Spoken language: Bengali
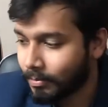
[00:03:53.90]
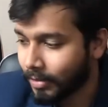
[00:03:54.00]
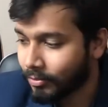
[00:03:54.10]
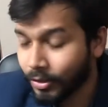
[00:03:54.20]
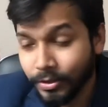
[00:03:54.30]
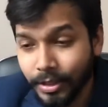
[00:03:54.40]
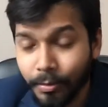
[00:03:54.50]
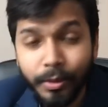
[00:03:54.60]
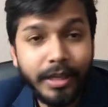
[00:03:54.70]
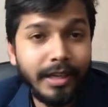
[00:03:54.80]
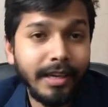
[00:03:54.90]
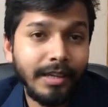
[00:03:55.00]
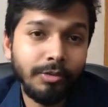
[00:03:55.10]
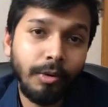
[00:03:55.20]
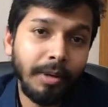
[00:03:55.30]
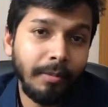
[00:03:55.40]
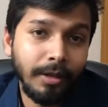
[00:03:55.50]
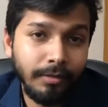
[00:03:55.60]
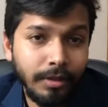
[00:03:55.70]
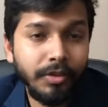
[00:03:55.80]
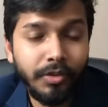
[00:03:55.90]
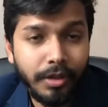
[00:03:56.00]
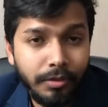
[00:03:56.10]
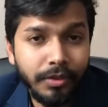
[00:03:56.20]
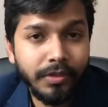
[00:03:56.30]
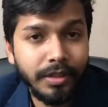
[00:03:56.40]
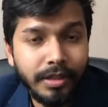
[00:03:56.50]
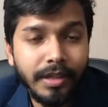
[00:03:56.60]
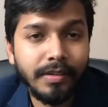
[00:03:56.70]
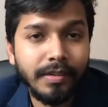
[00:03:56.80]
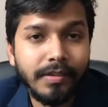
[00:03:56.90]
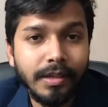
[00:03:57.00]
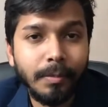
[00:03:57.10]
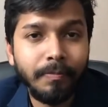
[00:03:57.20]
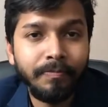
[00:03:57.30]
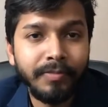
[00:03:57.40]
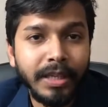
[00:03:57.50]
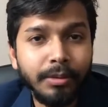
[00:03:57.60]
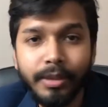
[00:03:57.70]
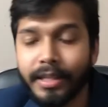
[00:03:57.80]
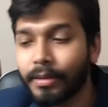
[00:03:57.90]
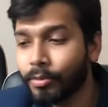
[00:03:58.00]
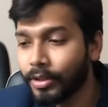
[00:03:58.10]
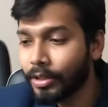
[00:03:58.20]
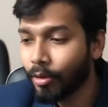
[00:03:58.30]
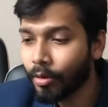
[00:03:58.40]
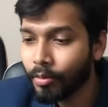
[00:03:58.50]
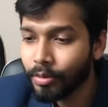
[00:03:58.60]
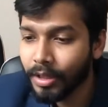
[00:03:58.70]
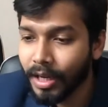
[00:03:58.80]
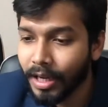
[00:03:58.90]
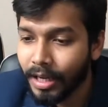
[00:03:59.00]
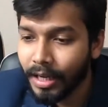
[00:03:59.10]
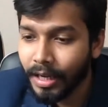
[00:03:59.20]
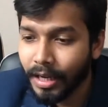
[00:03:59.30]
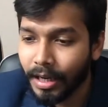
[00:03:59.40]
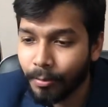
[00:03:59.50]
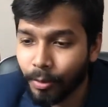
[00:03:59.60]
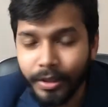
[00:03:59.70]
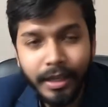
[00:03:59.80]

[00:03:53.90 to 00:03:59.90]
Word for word: আনফর্চুনেটলি বলতে গেলে এখানে সবাই ভালো ভালো ইউনিভার্সিটি থেকে এসেছে কিন্তু তাদের মধ্যে দক্ষতা বলতে